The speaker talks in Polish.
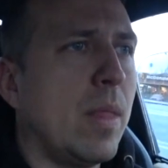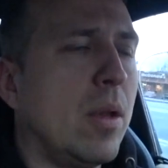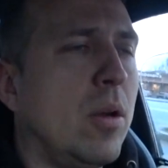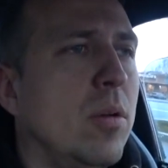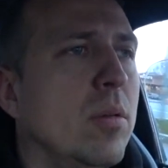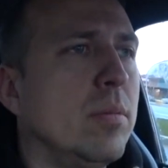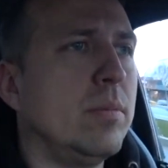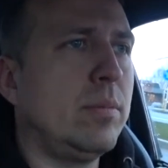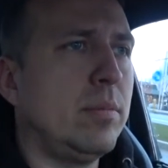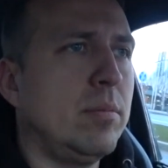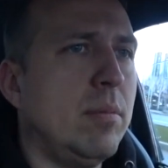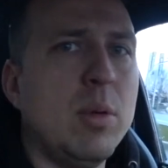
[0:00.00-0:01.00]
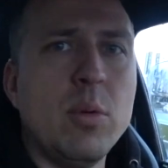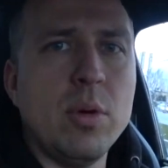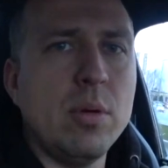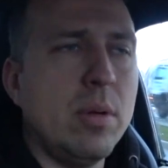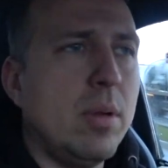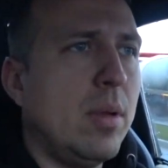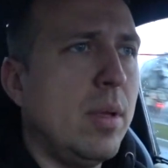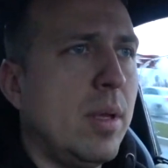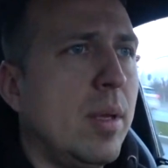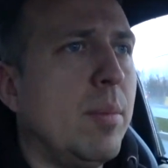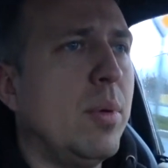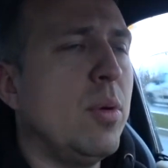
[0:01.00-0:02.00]
O, było,
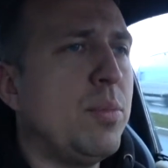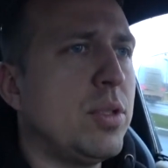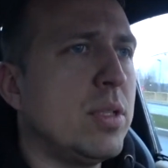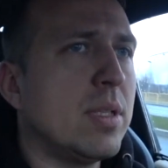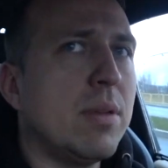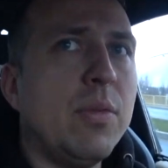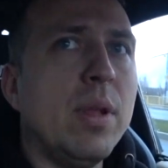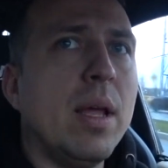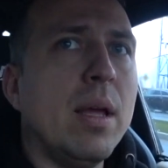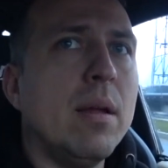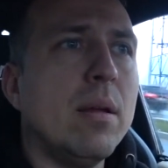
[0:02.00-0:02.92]
było przez chwilę.